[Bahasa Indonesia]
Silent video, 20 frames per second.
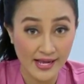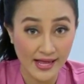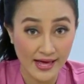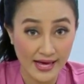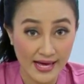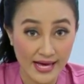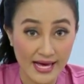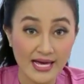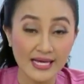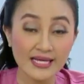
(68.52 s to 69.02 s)

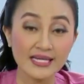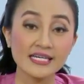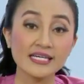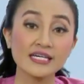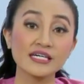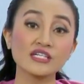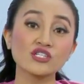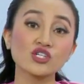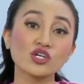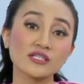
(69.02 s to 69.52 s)
adalah,
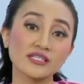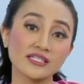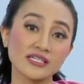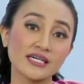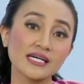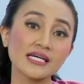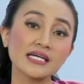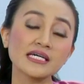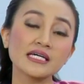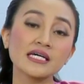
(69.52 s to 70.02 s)

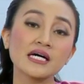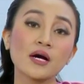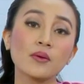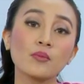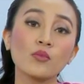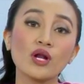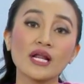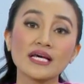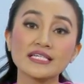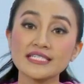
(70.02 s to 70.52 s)
dokter,
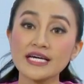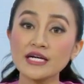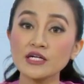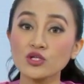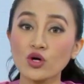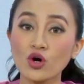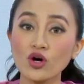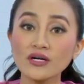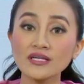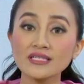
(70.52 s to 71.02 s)
boleh share
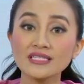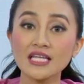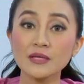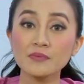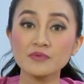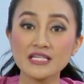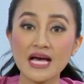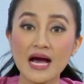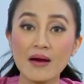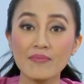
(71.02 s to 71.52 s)
dong
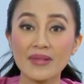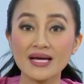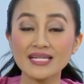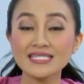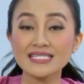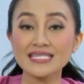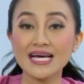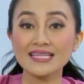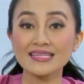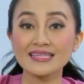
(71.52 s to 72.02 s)
tips aman
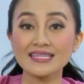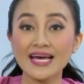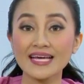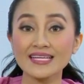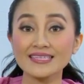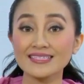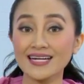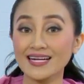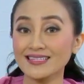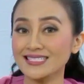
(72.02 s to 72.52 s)
saat
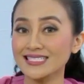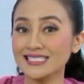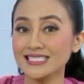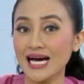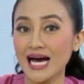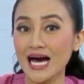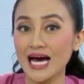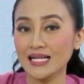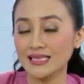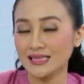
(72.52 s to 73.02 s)
naik
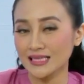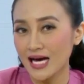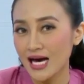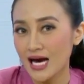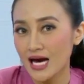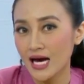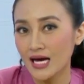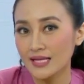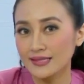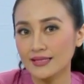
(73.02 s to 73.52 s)

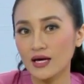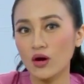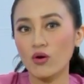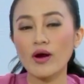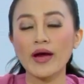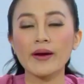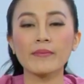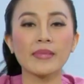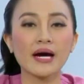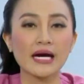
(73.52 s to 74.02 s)
Transjakarta atau
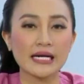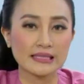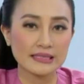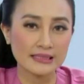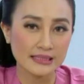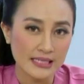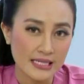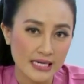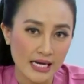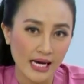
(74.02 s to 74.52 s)

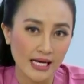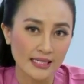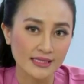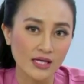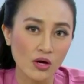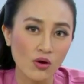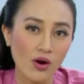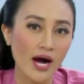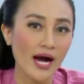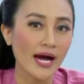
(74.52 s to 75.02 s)
MRT
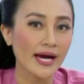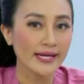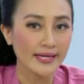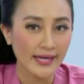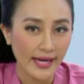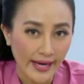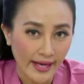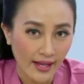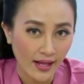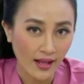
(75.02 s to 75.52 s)
atau
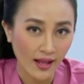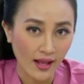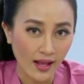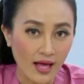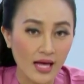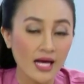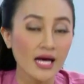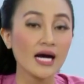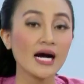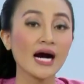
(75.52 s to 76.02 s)
KRL?
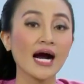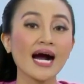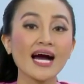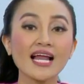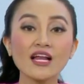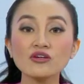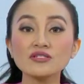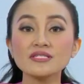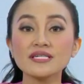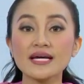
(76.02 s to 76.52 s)

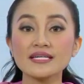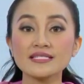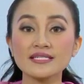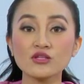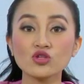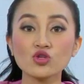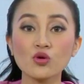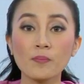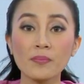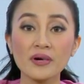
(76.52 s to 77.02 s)
kalau saya
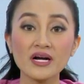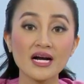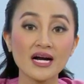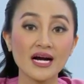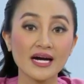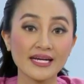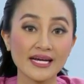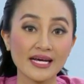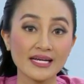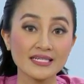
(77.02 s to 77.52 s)
sentuh
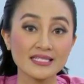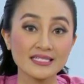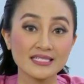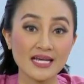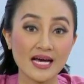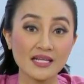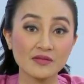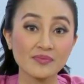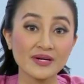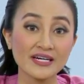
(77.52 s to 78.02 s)
pegangannya di
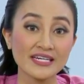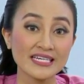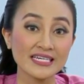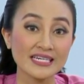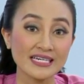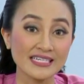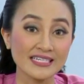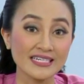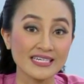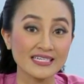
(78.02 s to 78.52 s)
saat
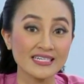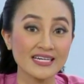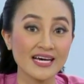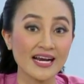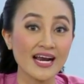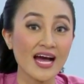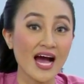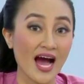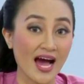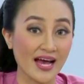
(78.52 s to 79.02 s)
berdiri di
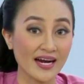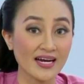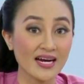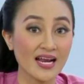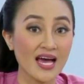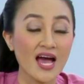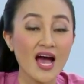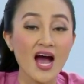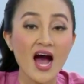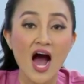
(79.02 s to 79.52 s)
kendaraan,
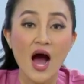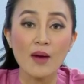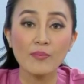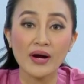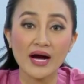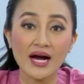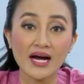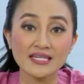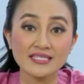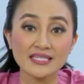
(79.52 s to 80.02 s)

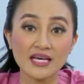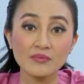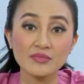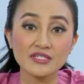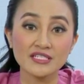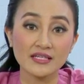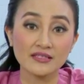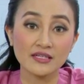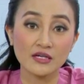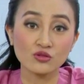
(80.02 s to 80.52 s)
apakah saya
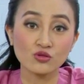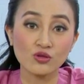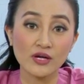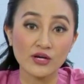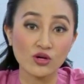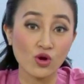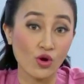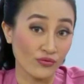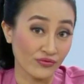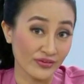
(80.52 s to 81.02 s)
bisa
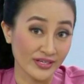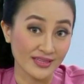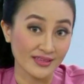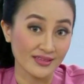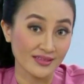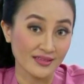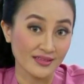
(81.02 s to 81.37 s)
tertular COVID?